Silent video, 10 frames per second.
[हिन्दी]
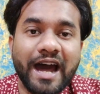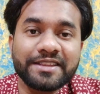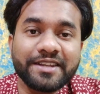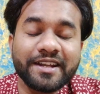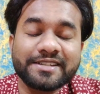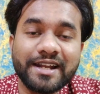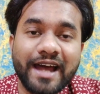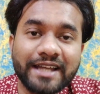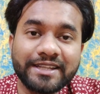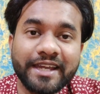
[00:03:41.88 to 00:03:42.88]
आंद्रे रसल
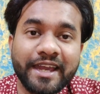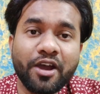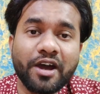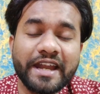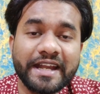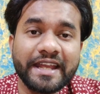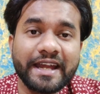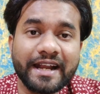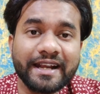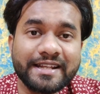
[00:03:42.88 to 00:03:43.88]
आते हैं और हिटिंग
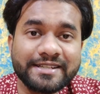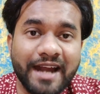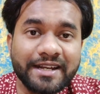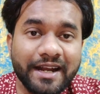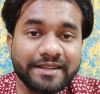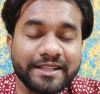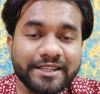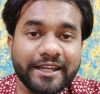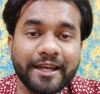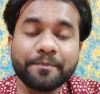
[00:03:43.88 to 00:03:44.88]
करना स्टार्ट कर
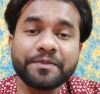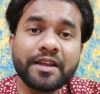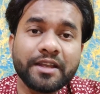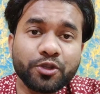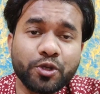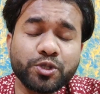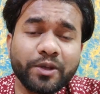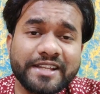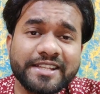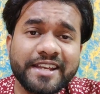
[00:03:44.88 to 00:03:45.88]
देते हैं दोस्तों
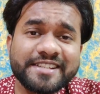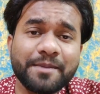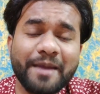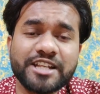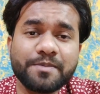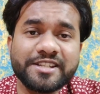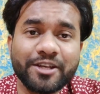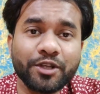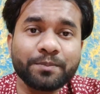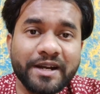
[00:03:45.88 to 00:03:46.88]
किसी किसी मैच में
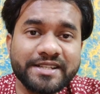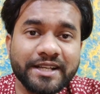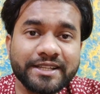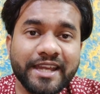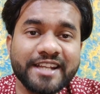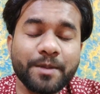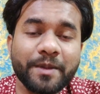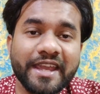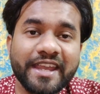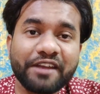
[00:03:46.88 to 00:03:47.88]
ज़रूरत पड़ सकती है जब
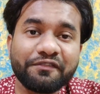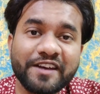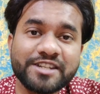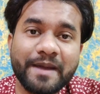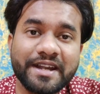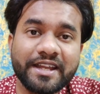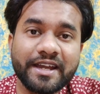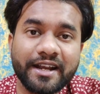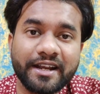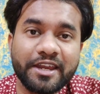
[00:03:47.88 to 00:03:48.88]
के के फर्स्ट बैटिंग
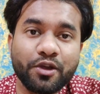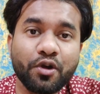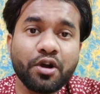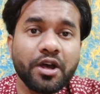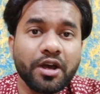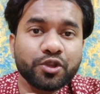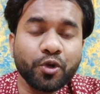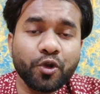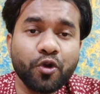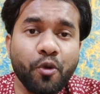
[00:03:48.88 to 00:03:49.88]
कर रही हो
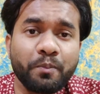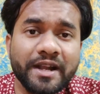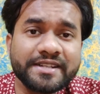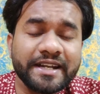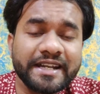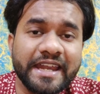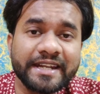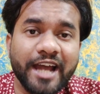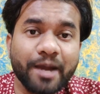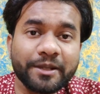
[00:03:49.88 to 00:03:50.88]
दोनों ओपनर्स ने ठीक
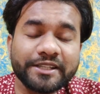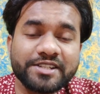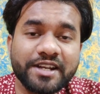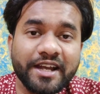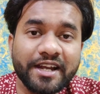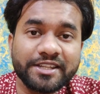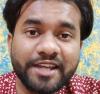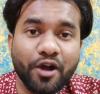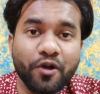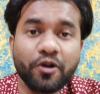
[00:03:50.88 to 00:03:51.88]
ठाक प्रदर्शन कर
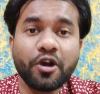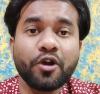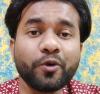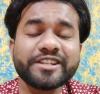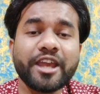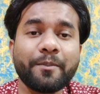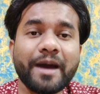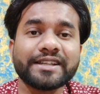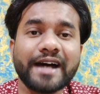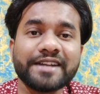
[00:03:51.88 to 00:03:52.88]
दिया हो उसके
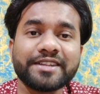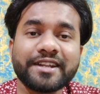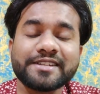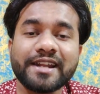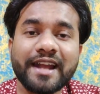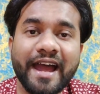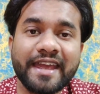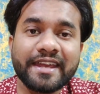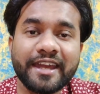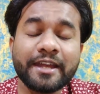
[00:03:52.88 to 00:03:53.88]
बाद आंद्रे रसल
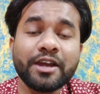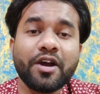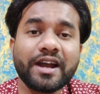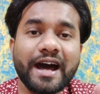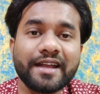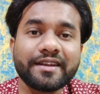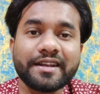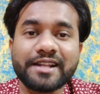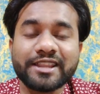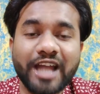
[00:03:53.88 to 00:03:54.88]
आएंगे और आंद्रे
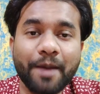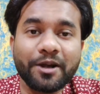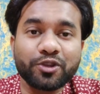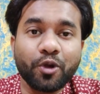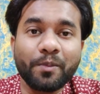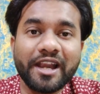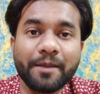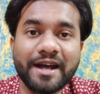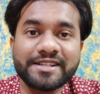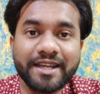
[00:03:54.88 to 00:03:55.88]
रसल ताबड़तोड़
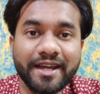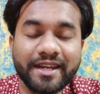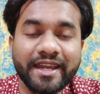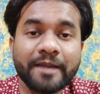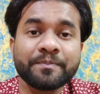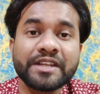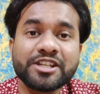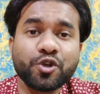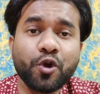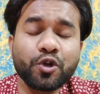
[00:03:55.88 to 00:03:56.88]
बल्लेबाजी करके
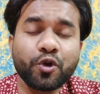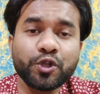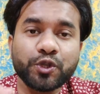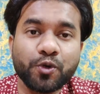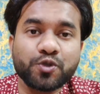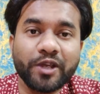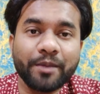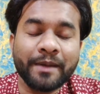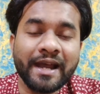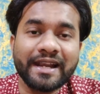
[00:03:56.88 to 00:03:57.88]
स्कोर को 200 के
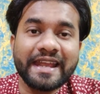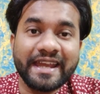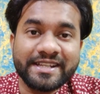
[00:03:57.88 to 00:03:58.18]
पार लेके